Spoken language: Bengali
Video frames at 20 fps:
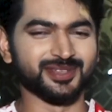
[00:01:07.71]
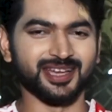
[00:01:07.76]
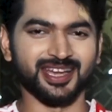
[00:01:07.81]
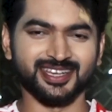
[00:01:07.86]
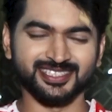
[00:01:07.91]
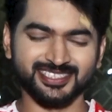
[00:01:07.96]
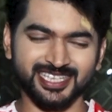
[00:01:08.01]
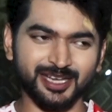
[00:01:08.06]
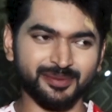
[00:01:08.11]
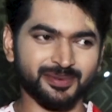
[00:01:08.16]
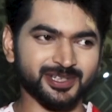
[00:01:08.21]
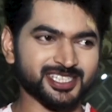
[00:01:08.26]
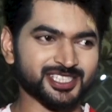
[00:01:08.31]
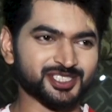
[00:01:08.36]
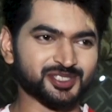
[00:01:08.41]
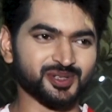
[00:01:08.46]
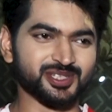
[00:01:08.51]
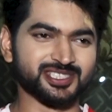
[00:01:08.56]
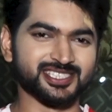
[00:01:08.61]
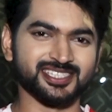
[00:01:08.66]
একটা সেলিব্রেশন
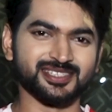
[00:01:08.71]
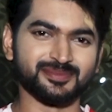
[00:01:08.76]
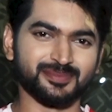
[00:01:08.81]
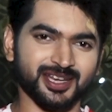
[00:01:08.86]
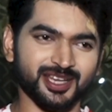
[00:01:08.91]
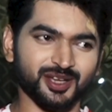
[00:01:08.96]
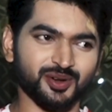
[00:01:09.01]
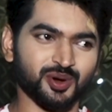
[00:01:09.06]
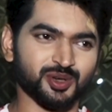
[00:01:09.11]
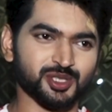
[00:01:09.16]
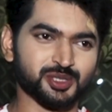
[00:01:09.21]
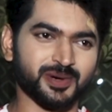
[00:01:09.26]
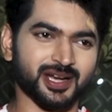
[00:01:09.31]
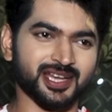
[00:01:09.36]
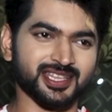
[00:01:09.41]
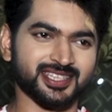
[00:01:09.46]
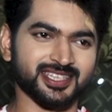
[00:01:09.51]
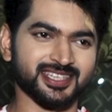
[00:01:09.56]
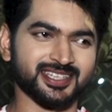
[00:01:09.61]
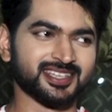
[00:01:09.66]
চলছে মানে ঘোষ
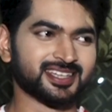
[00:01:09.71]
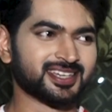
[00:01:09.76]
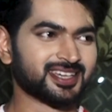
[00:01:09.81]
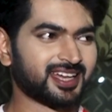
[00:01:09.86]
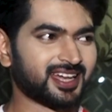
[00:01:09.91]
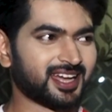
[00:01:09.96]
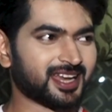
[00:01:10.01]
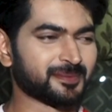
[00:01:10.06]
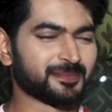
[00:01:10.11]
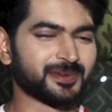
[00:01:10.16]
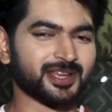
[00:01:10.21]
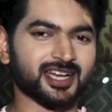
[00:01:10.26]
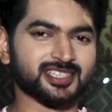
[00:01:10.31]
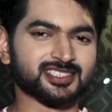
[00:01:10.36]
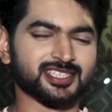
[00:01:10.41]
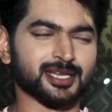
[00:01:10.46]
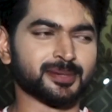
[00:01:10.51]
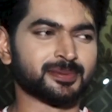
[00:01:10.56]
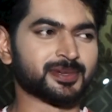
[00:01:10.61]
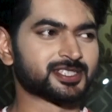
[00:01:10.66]
বাড়িতে একটা বিরাট
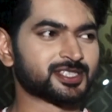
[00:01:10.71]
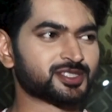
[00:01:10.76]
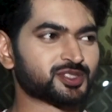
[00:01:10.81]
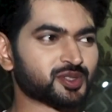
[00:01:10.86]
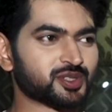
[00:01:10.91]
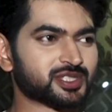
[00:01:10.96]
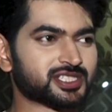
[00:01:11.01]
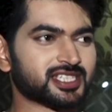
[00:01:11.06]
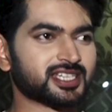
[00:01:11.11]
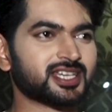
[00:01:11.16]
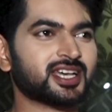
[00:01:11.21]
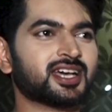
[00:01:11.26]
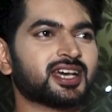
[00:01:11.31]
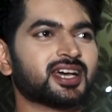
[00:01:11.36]
সেলিব্রেশন চলছে